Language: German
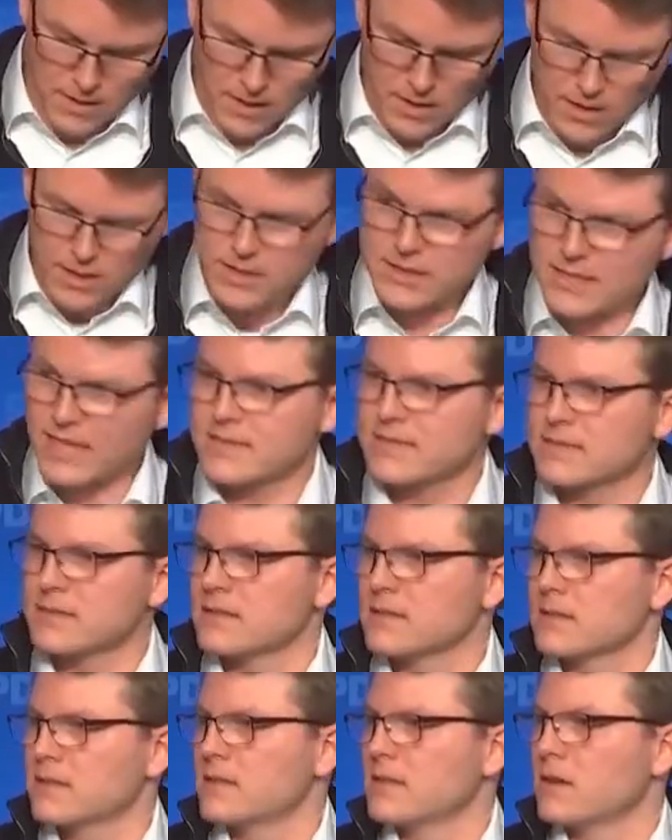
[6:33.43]
das
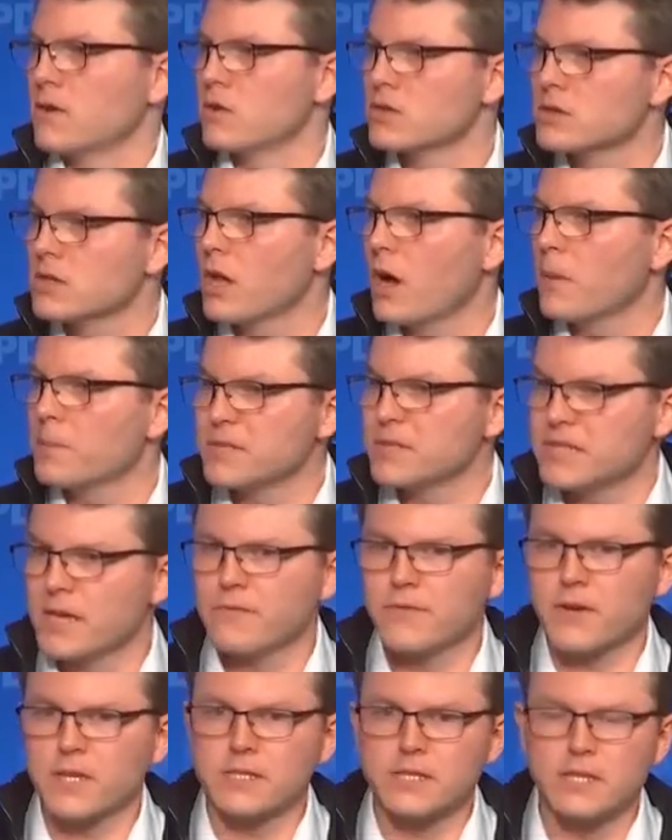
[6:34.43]
unglaublich
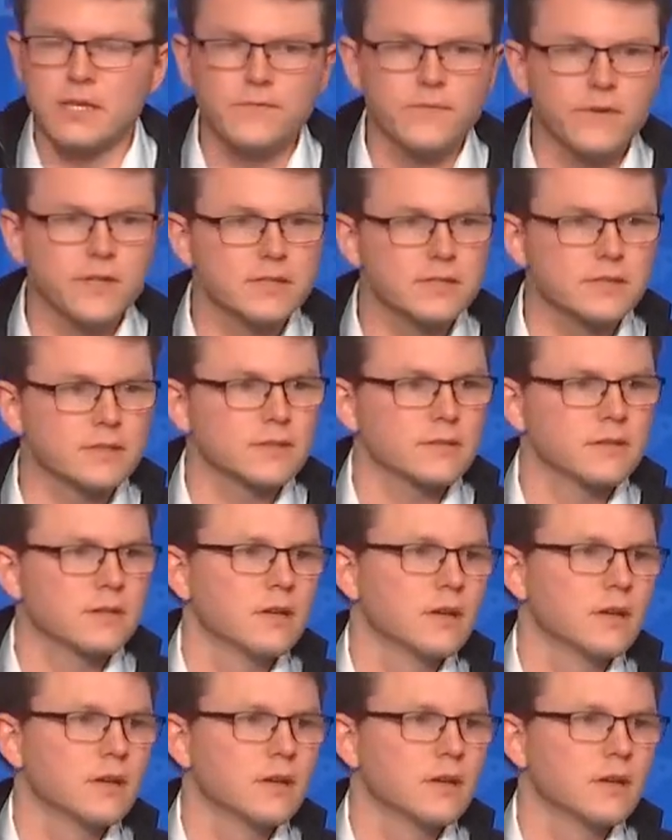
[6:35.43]
effektiv ist